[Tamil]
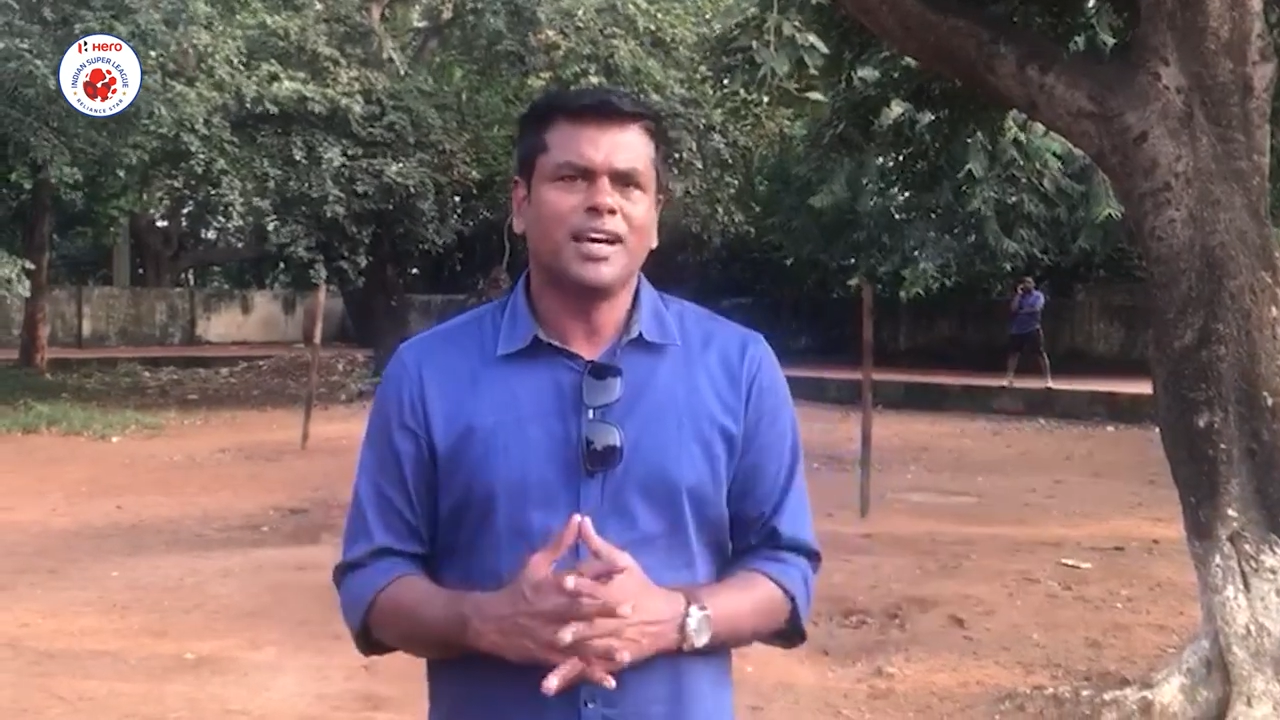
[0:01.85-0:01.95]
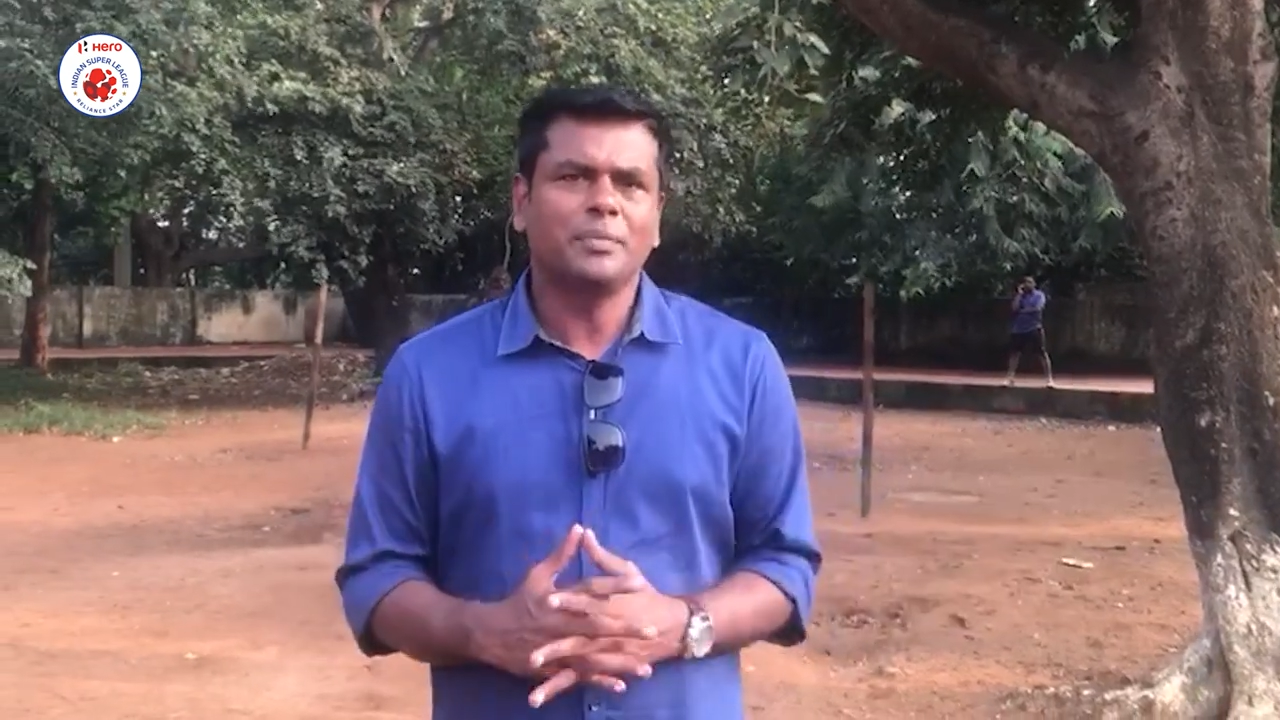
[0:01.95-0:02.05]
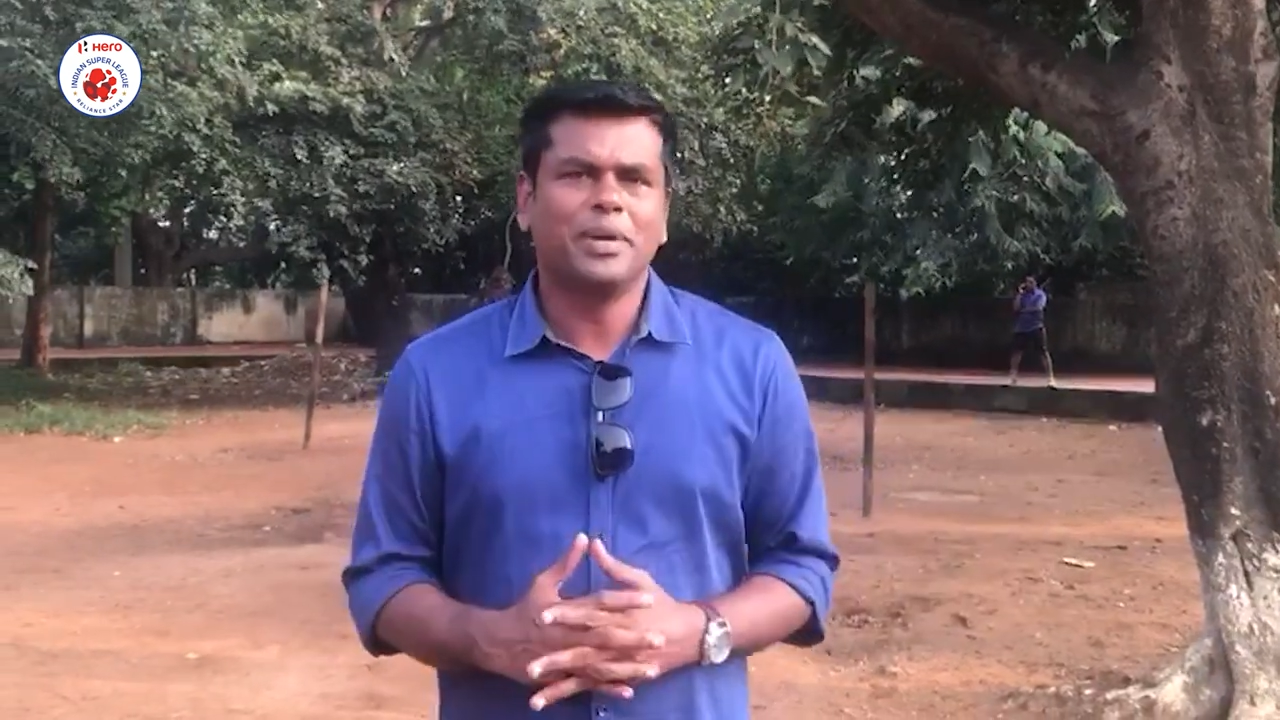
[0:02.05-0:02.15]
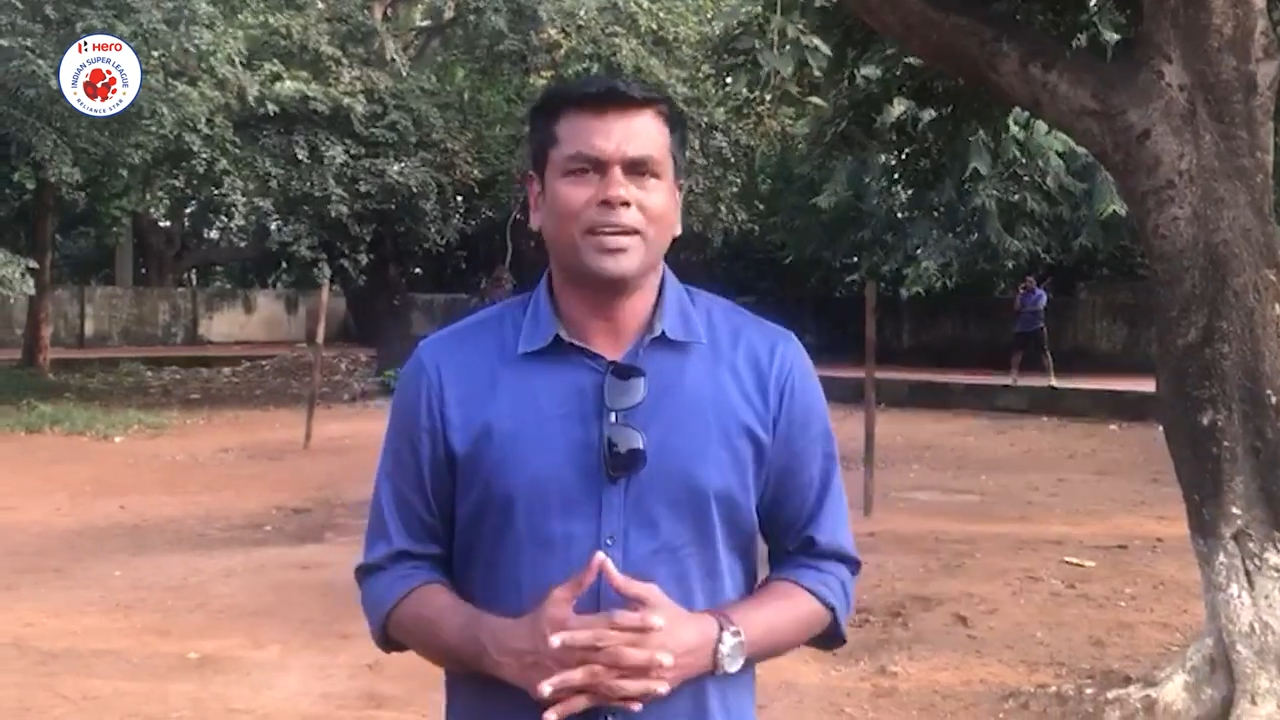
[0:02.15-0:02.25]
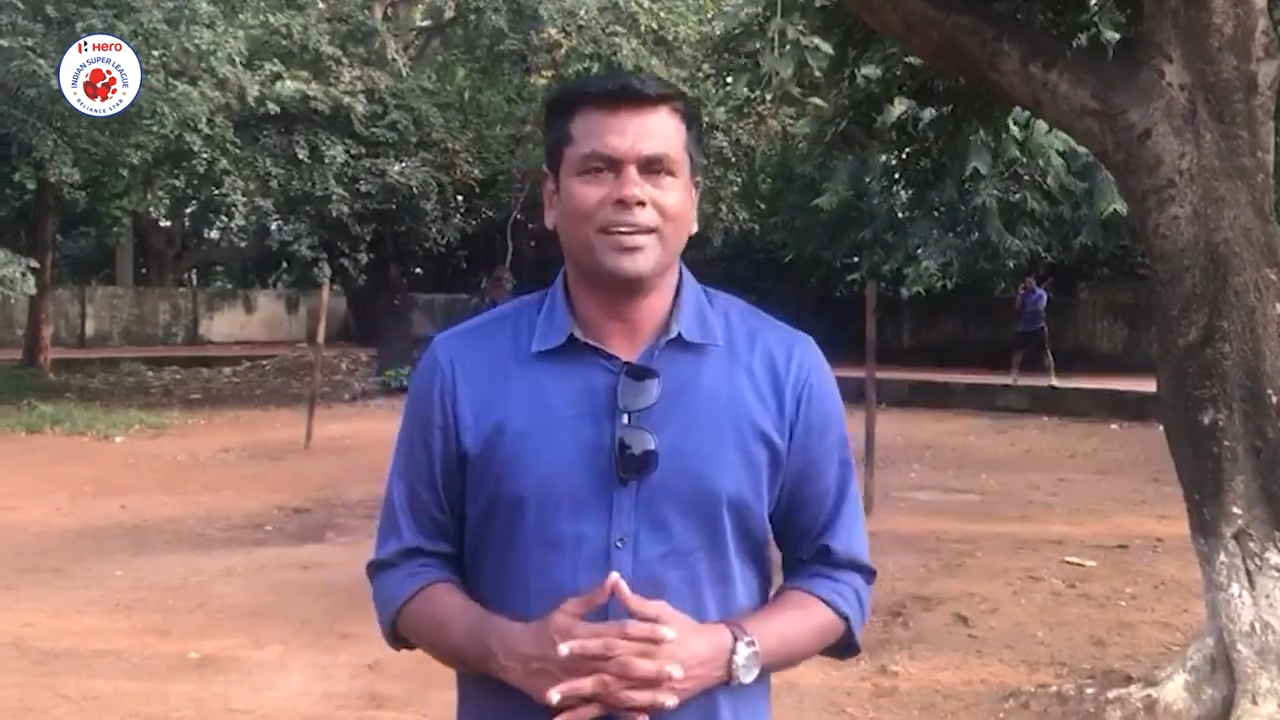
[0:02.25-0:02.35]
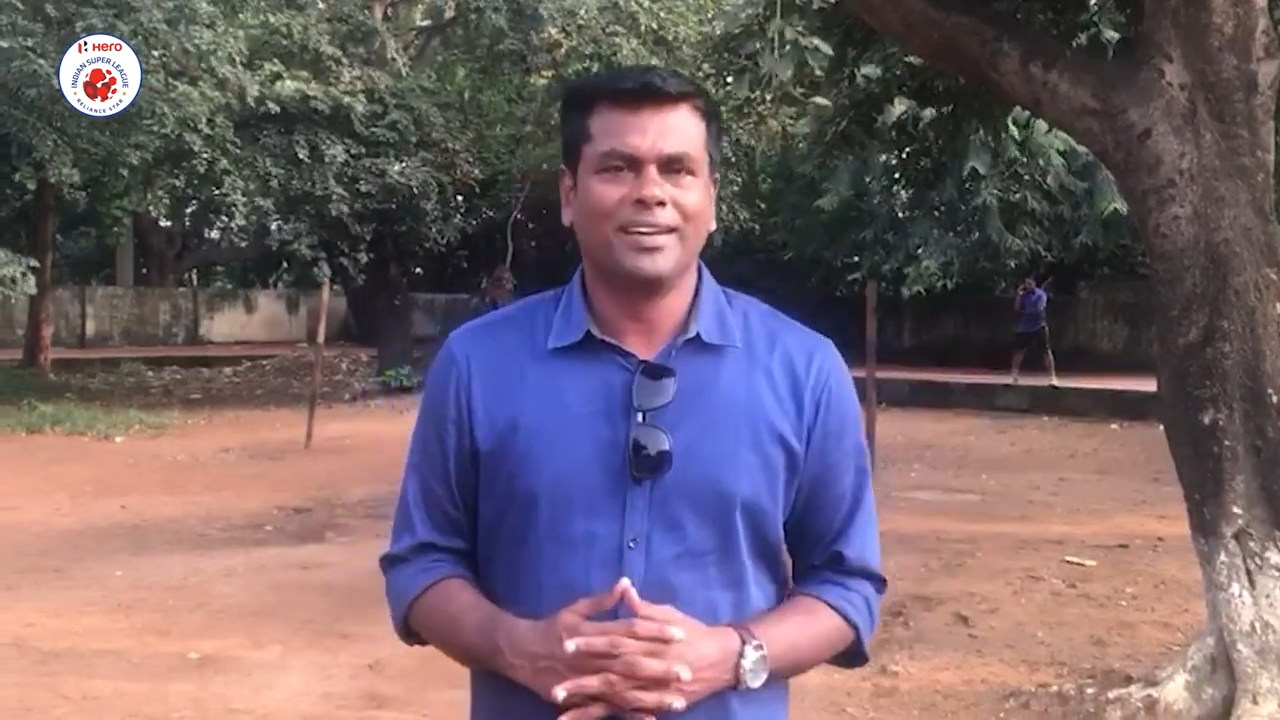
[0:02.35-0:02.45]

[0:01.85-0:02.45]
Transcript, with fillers: டார்பி